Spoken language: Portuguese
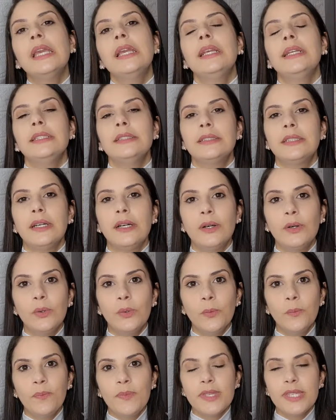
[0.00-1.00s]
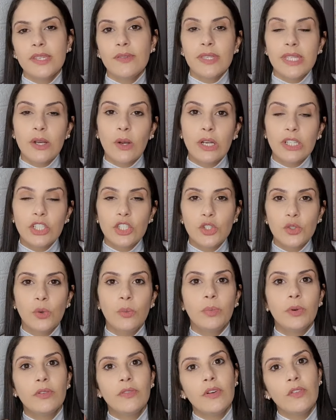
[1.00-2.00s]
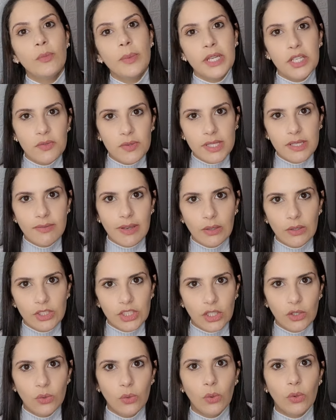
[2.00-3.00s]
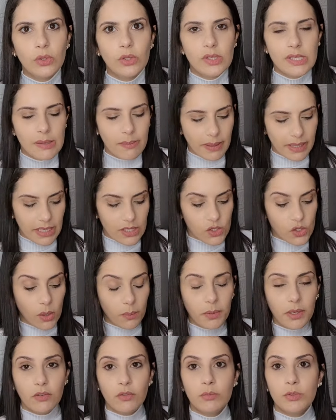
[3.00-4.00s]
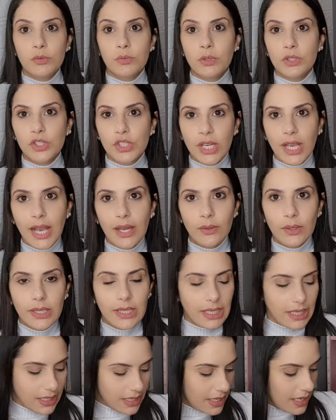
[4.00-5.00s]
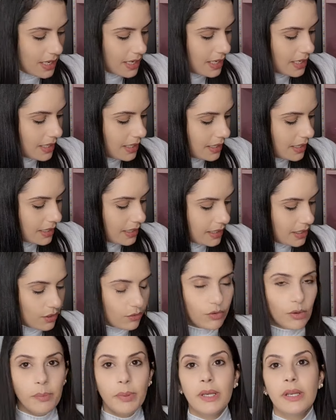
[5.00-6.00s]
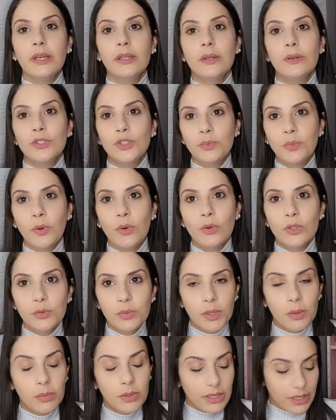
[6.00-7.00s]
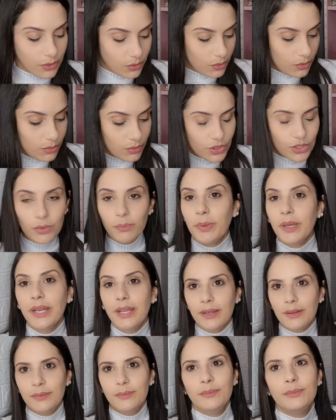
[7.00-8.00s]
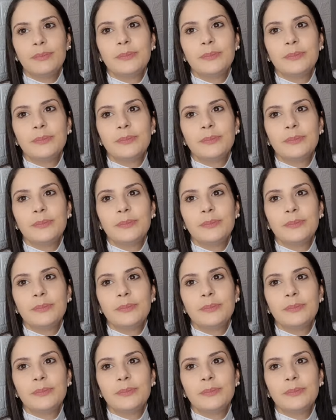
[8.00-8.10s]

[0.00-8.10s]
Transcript: Então, se você gosta de um, provavelmente você vai gostar do outro. Eu separei só perfumes Boticário aqui e eu vou pegando aos poucos, porque eu botei tudo no chão. Peraí.